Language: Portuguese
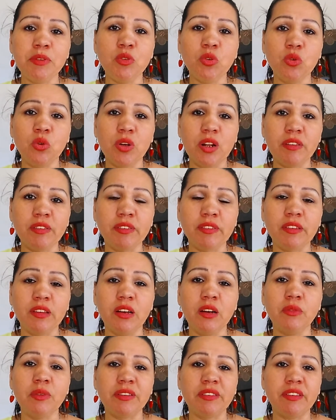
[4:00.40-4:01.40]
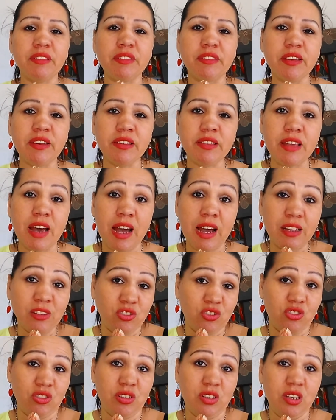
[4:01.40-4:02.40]
do coração, a
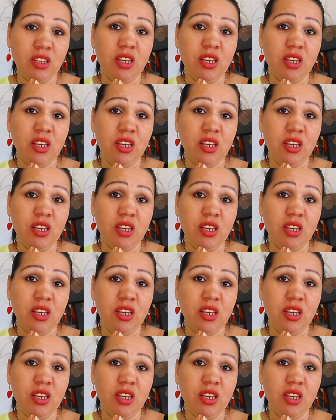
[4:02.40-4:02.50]
sinceridade.